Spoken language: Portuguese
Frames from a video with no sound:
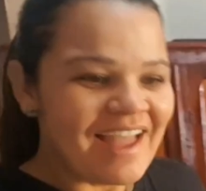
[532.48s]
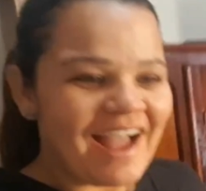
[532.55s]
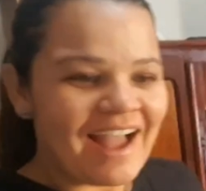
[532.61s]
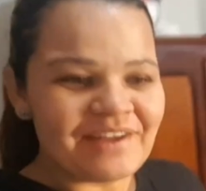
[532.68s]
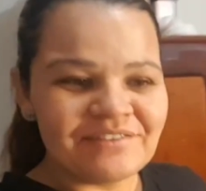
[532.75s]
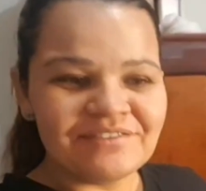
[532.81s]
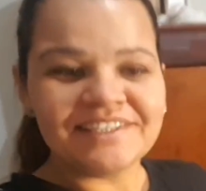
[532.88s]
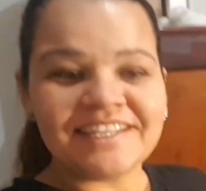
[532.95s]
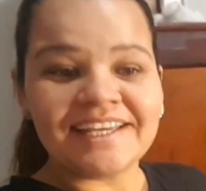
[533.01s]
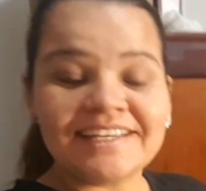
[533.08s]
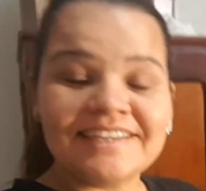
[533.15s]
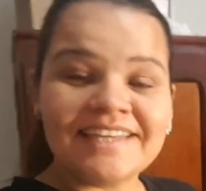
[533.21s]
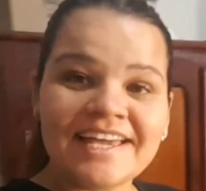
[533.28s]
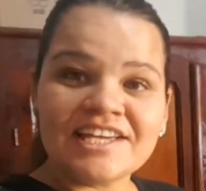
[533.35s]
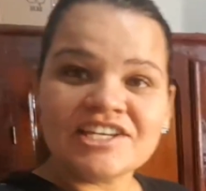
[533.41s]
Aí eu vou ter que
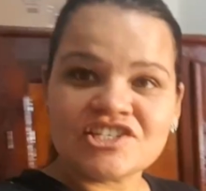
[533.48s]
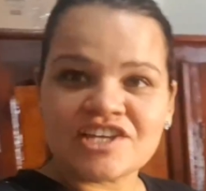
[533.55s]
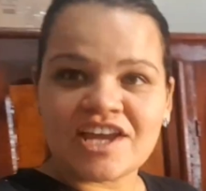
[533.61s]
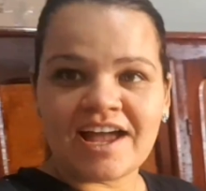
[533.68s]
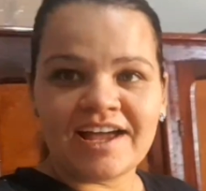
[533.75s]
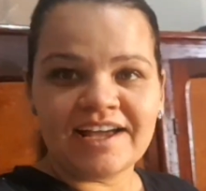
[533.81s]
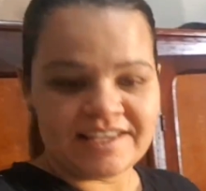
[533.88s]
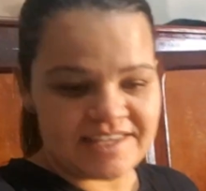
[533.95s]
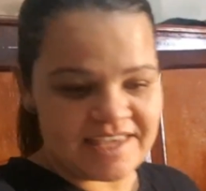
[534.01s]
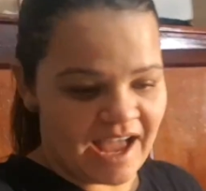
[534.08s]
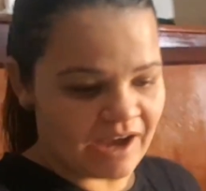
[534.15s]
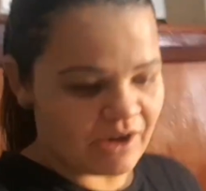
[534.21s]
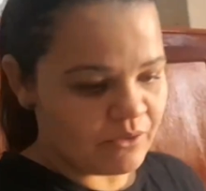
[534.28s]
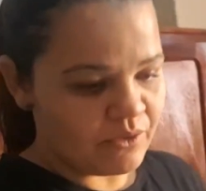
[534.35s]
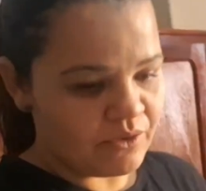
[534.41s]
deixar aqui
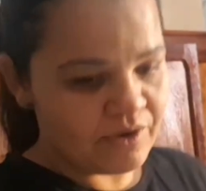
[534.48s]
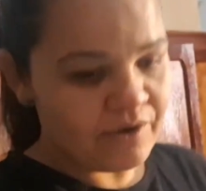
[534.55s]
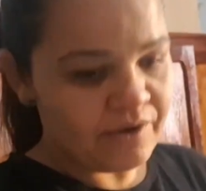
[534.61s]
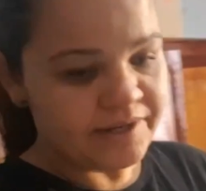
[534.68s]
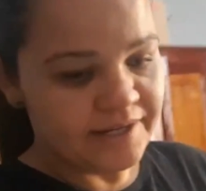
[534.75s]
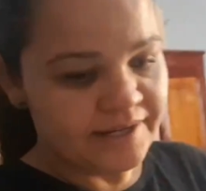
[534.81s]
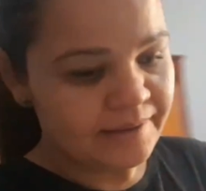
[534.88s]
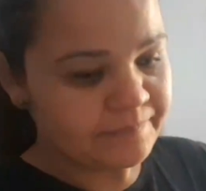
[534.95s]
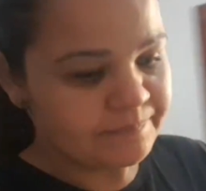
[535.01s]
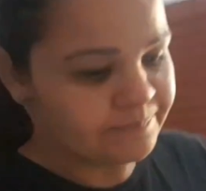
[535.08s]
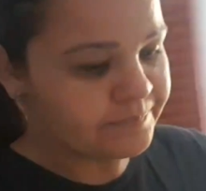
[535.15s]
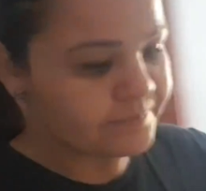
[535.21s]
agora,